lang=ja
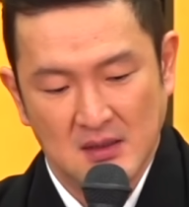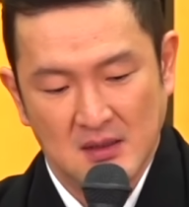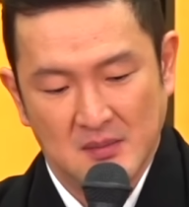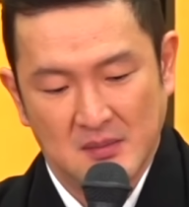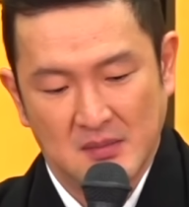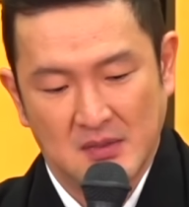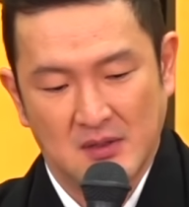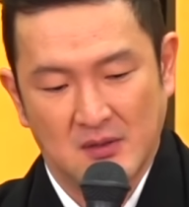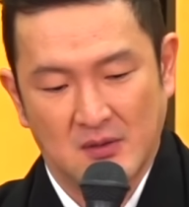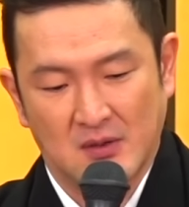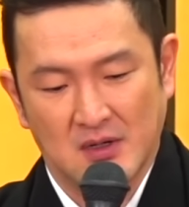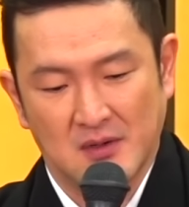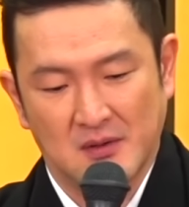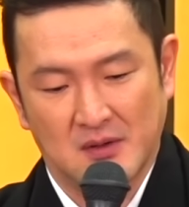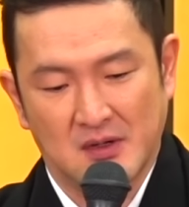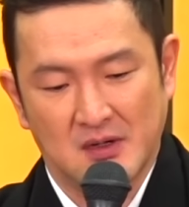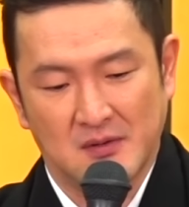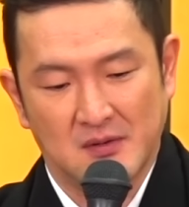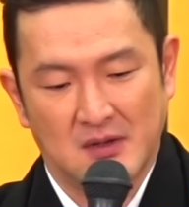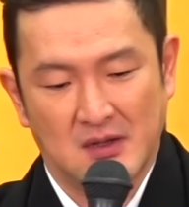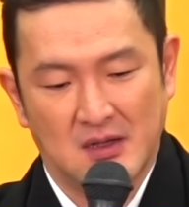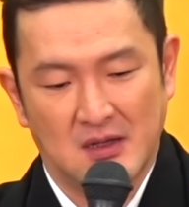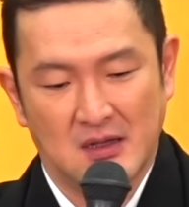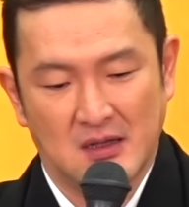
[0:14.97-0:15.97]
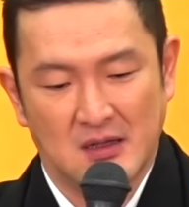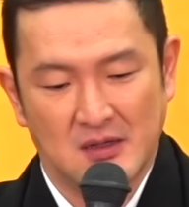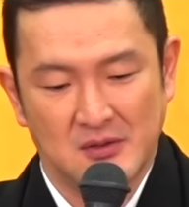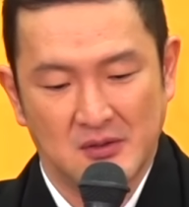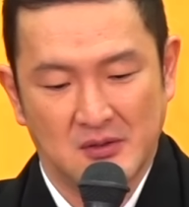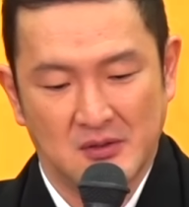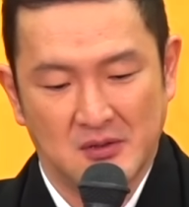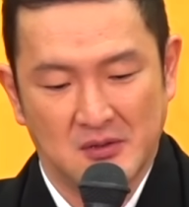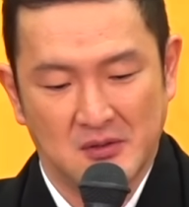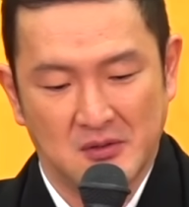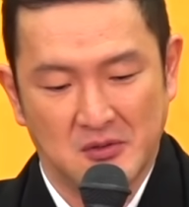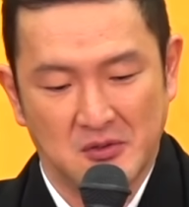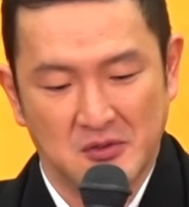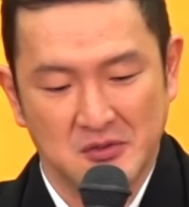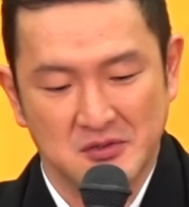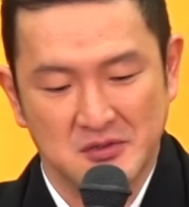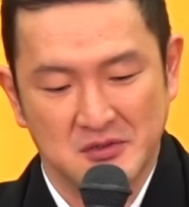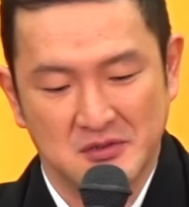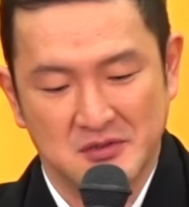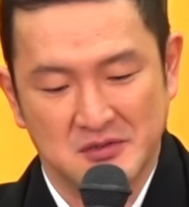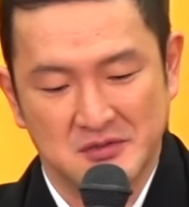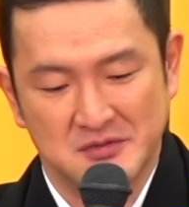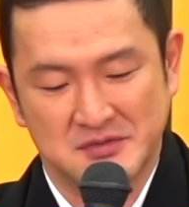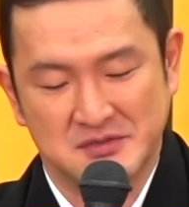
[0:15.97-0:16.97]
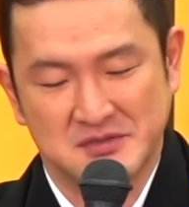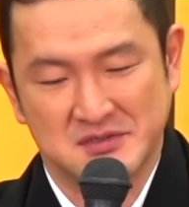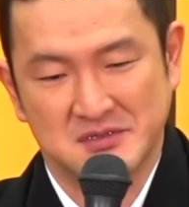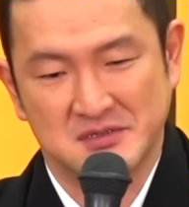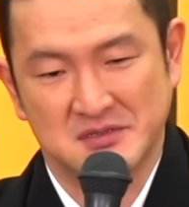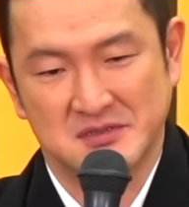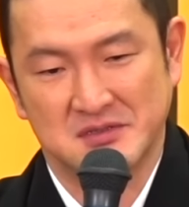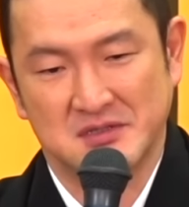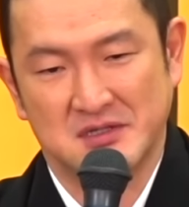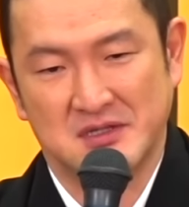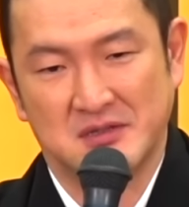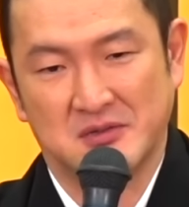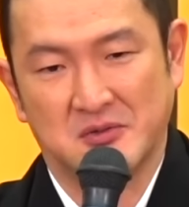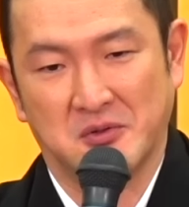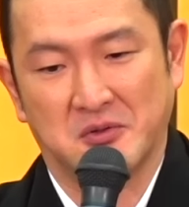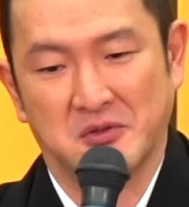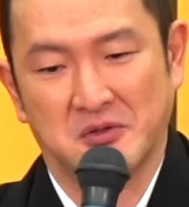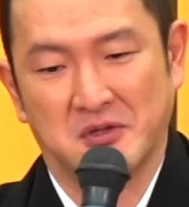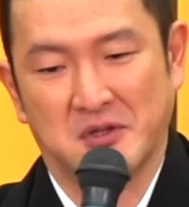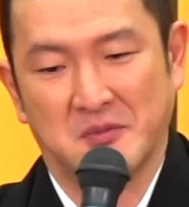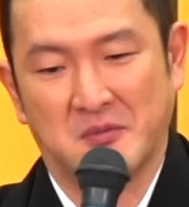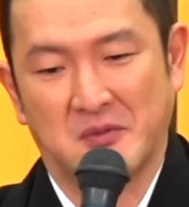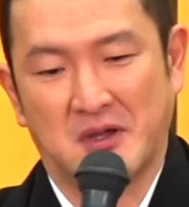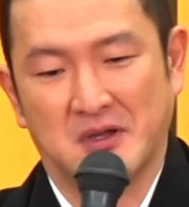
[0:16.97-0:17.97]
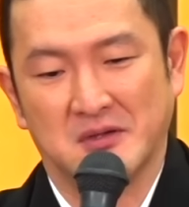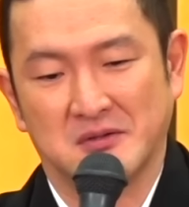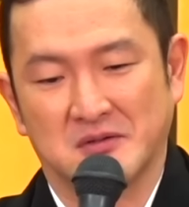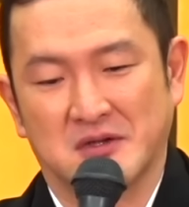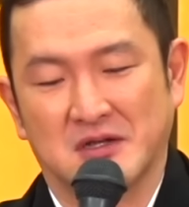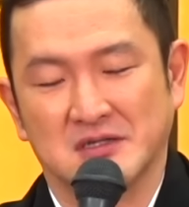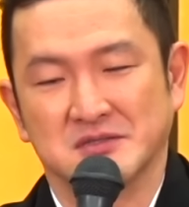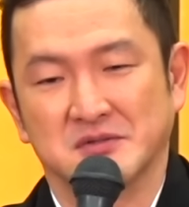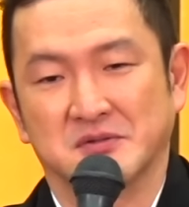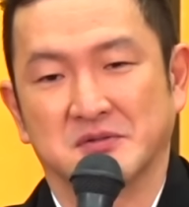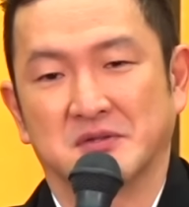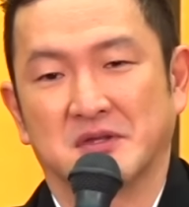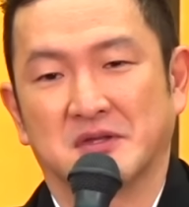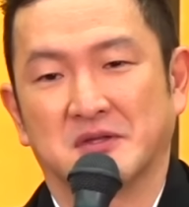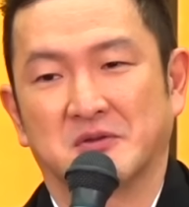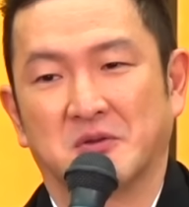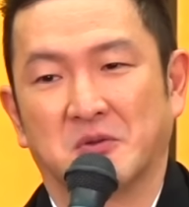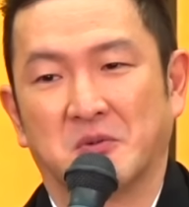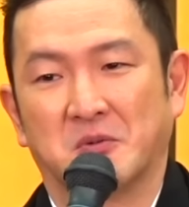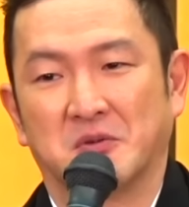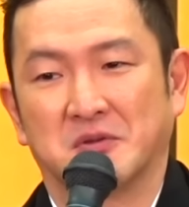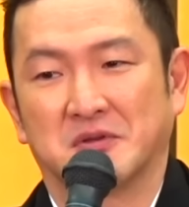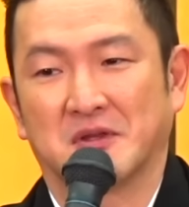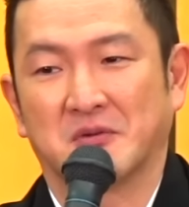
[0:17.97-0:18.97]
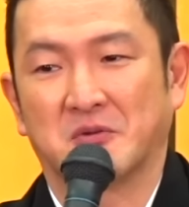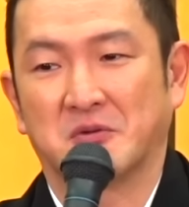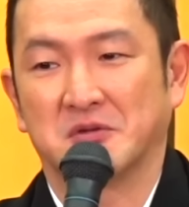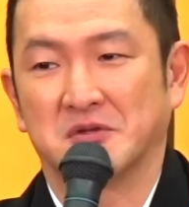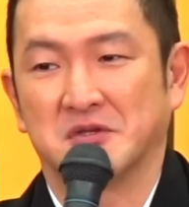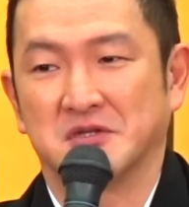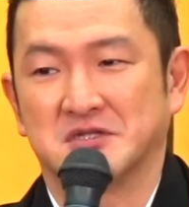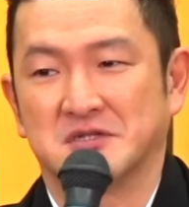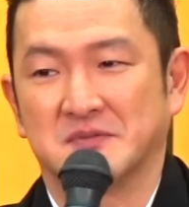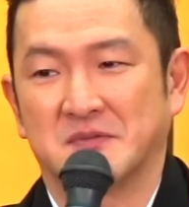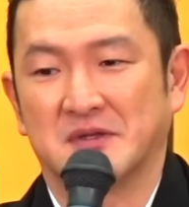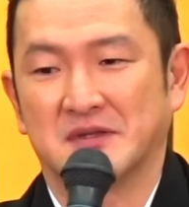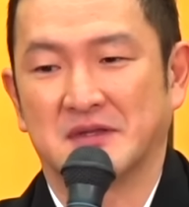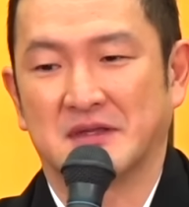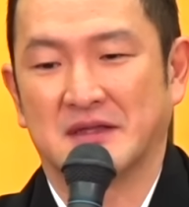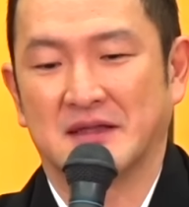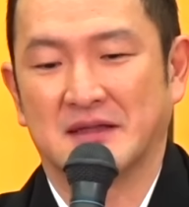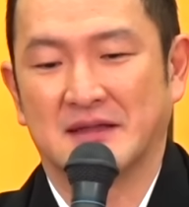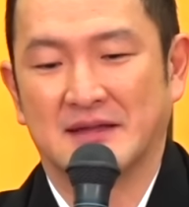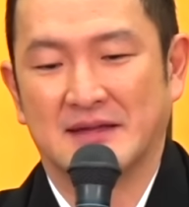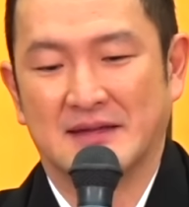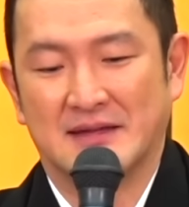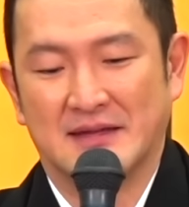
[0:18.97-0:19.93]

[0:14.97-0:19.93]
まあ、我々はあのごく普通にどこにでもある家族だと思って今日まで